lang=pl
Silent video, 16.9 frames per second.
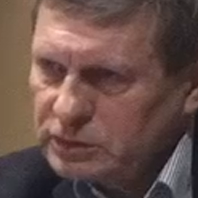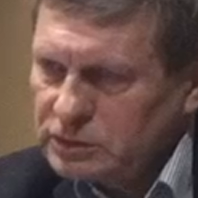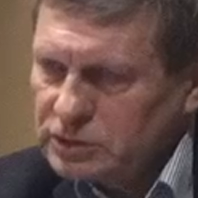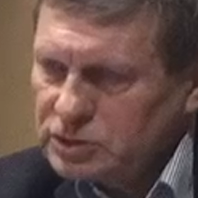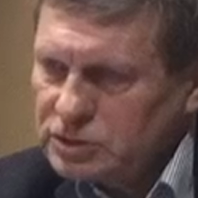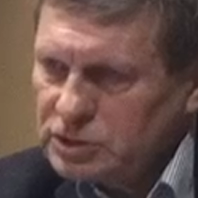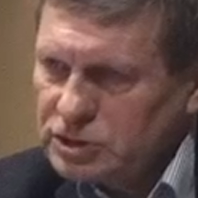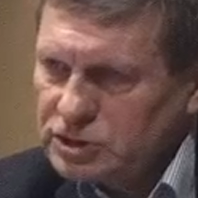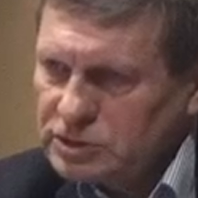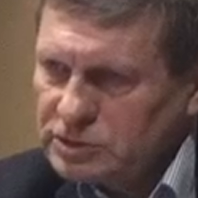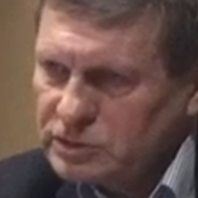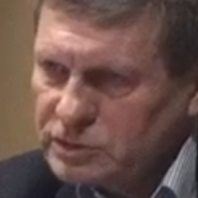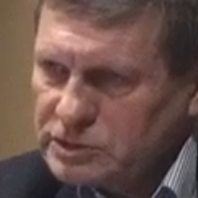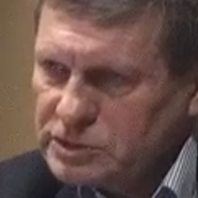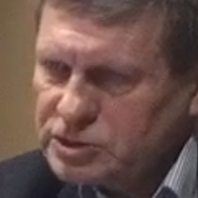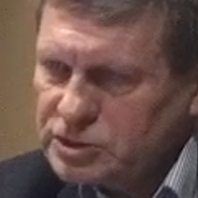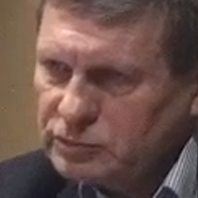błędy. Jeżeli się
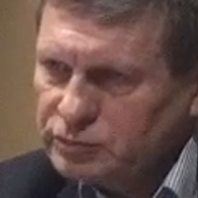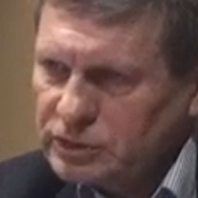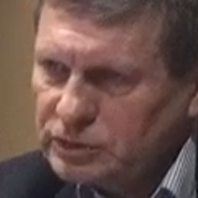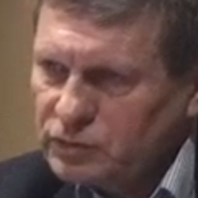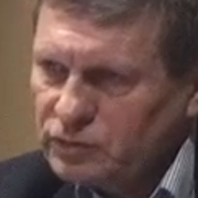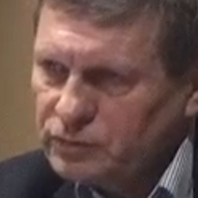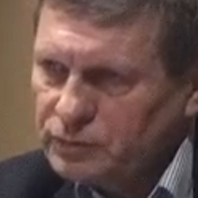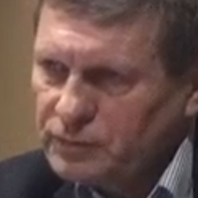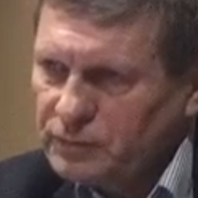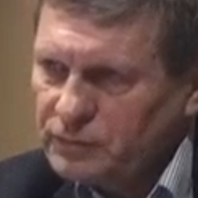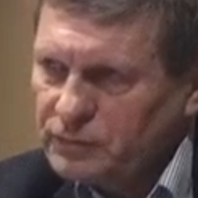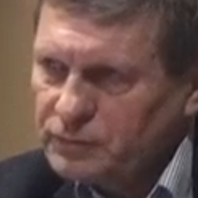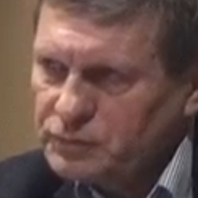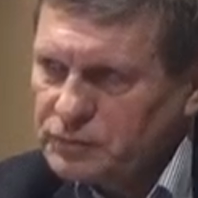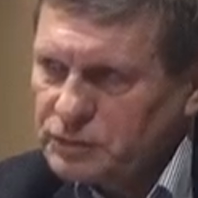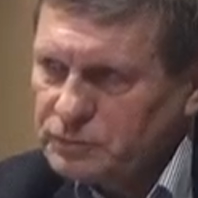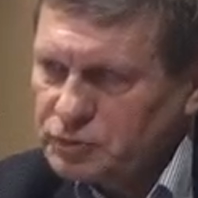nie rozlicza błędów
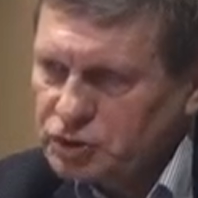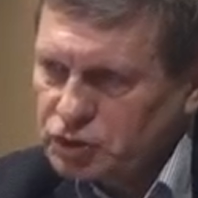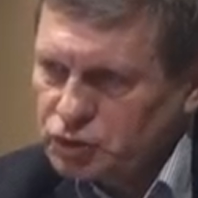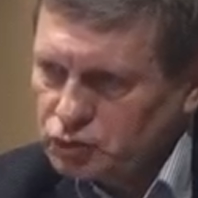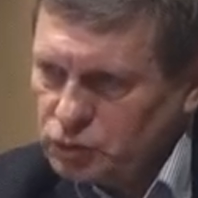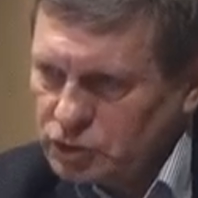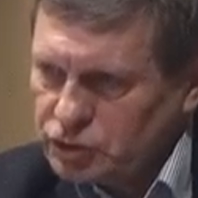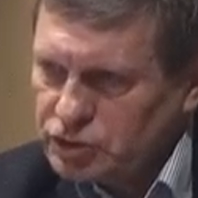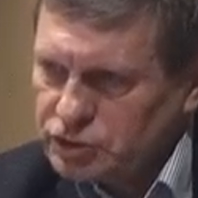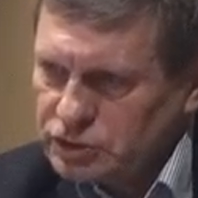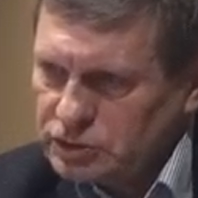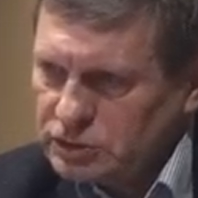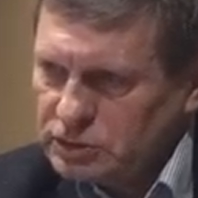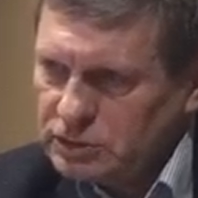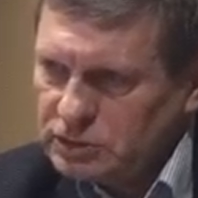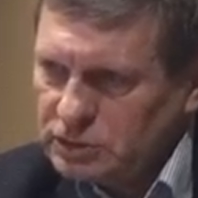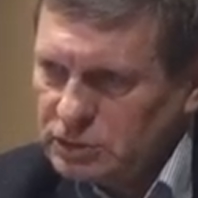w
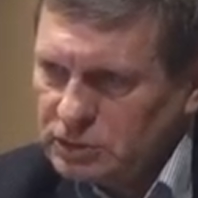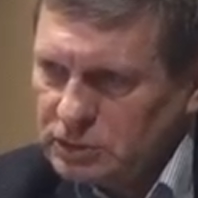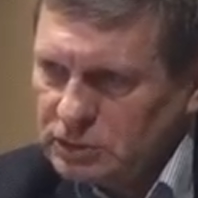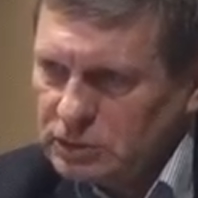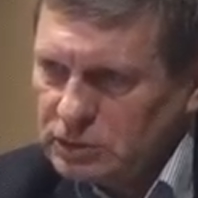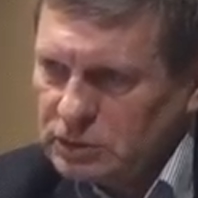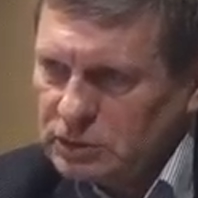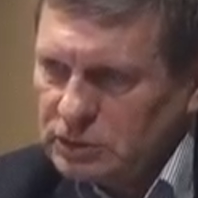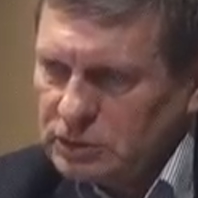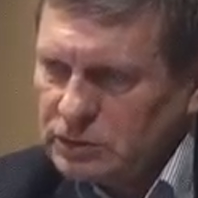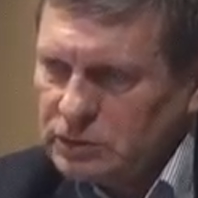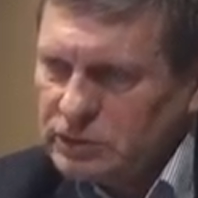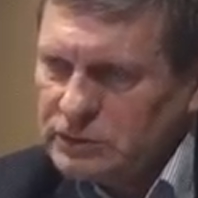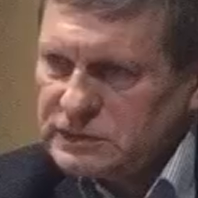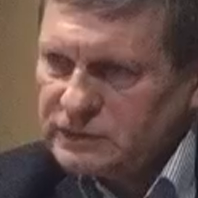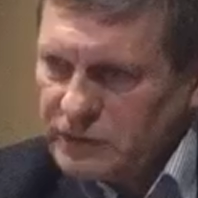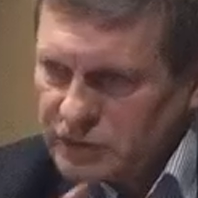przeszłości,
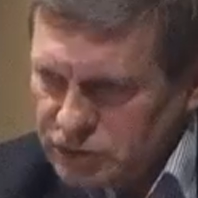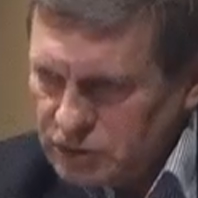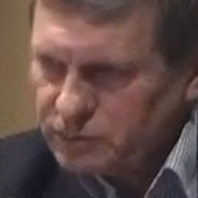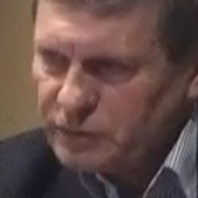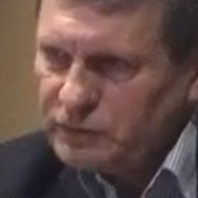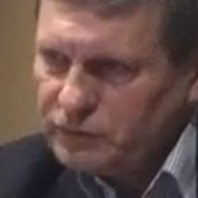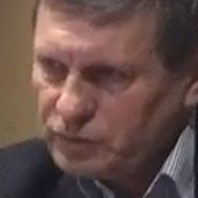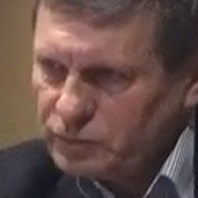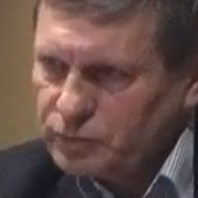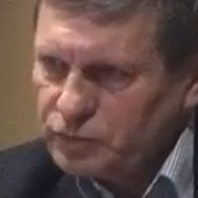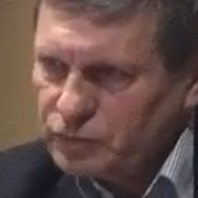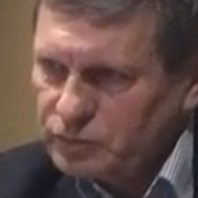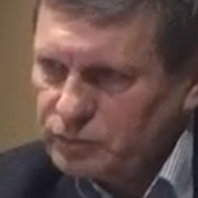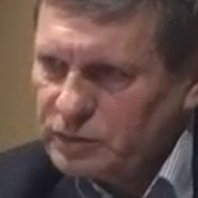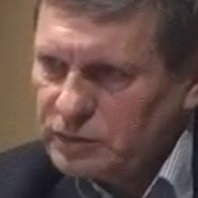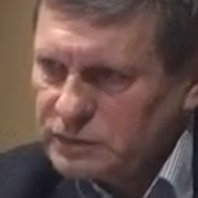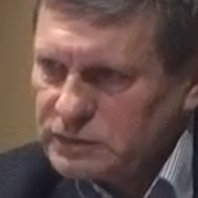to jest większe
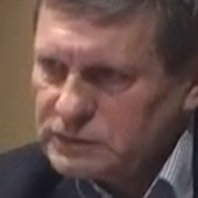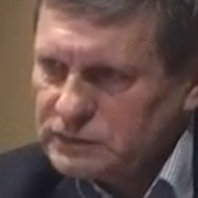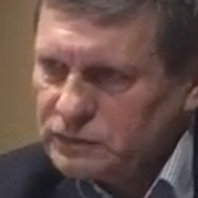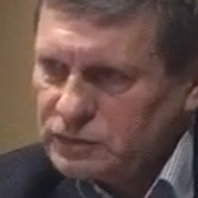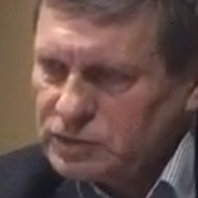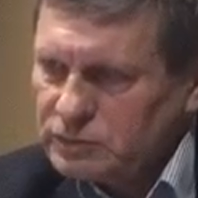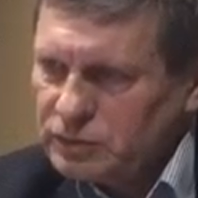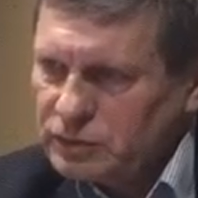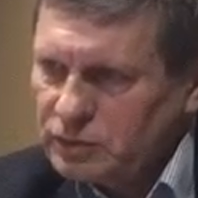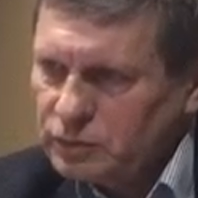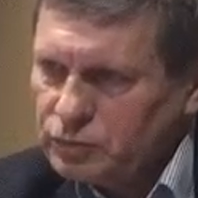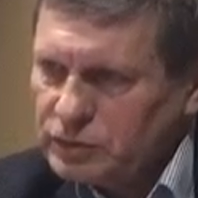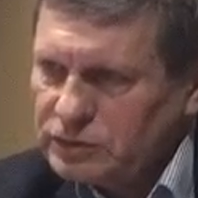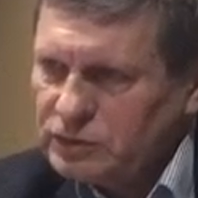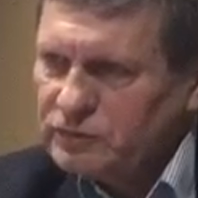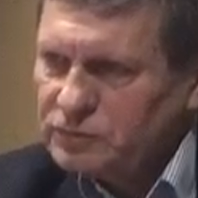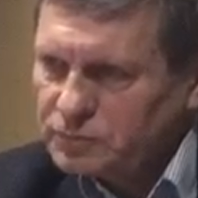prawdopodobieństwo, że
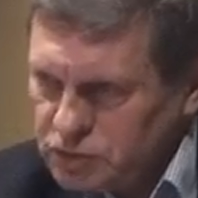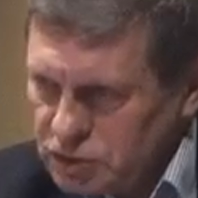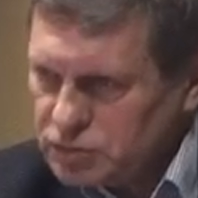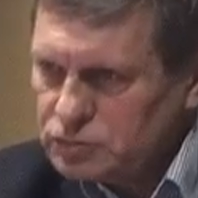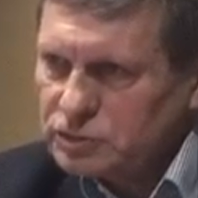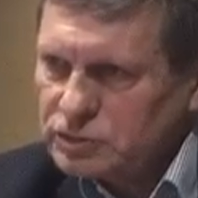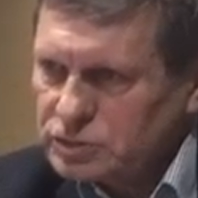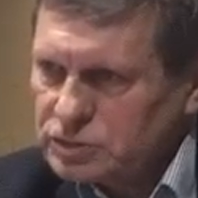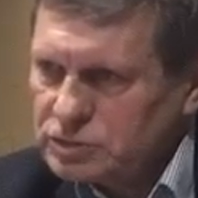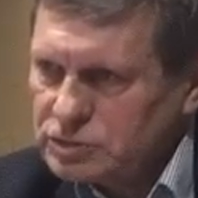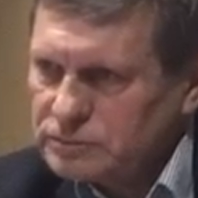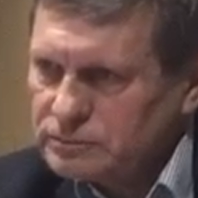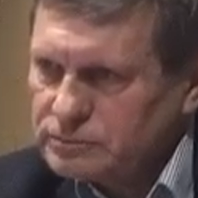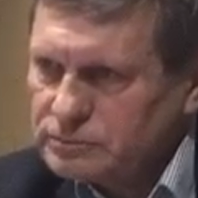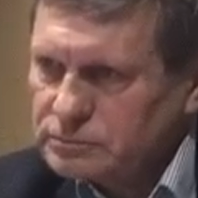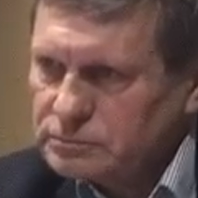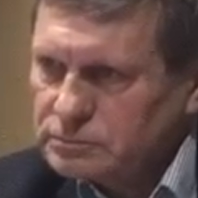będą błędy w
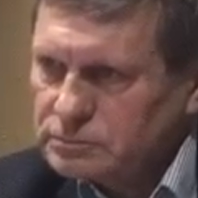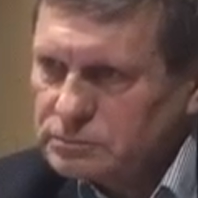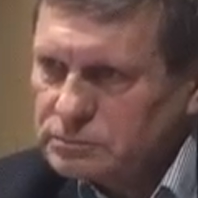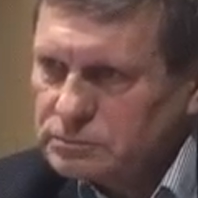przyszłości.